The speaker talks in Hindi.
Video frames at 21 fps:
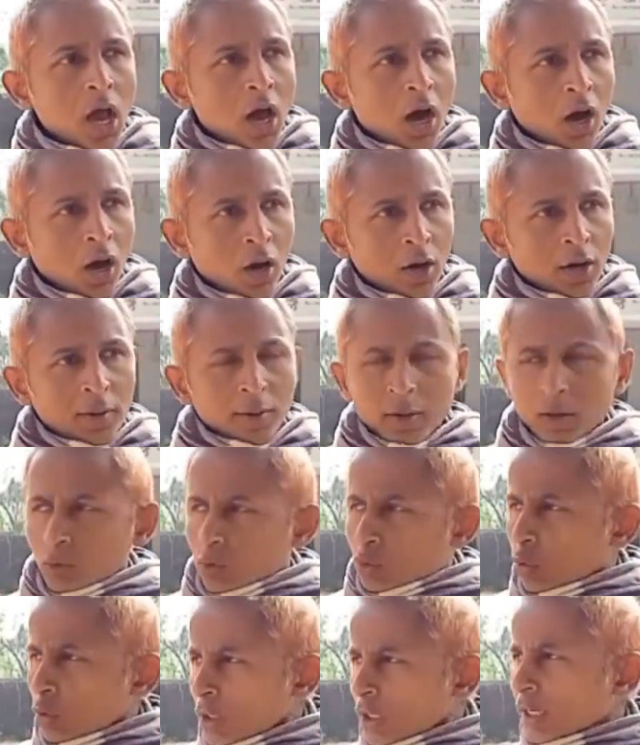और
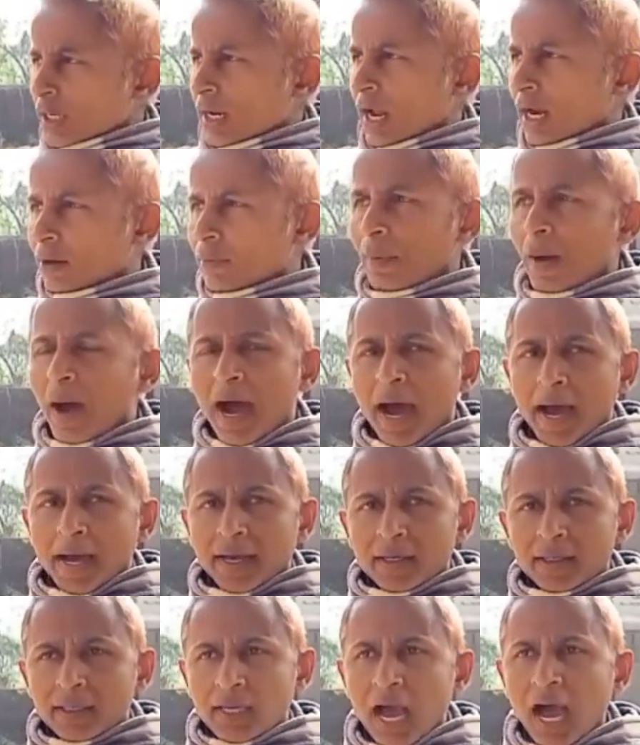कुल रकबा
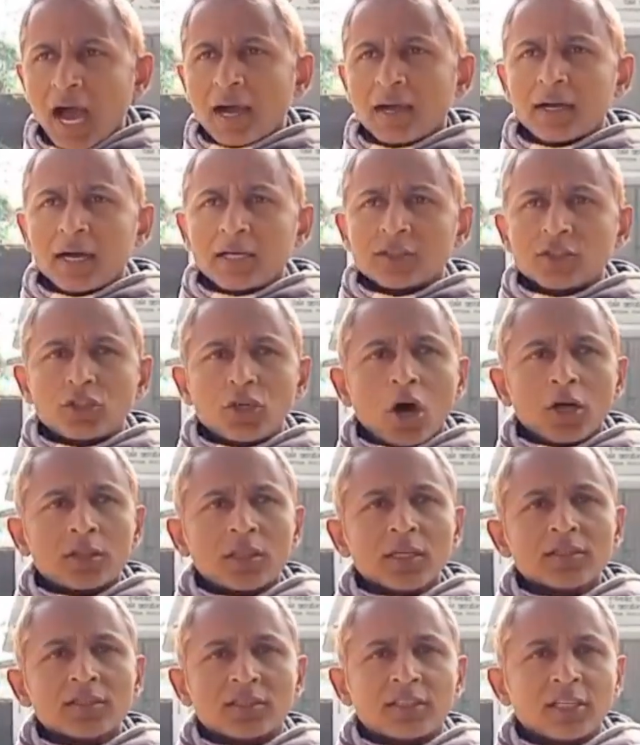यहाँ का
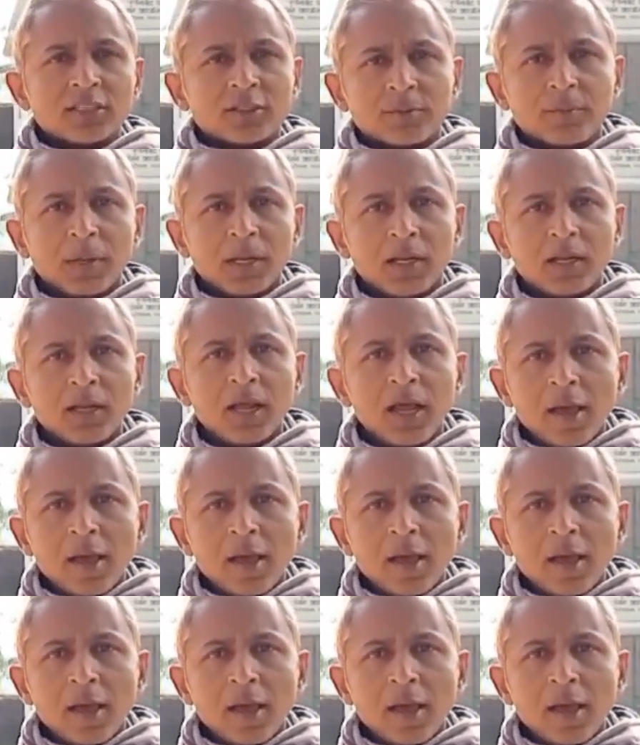चौंतीस डिसमिल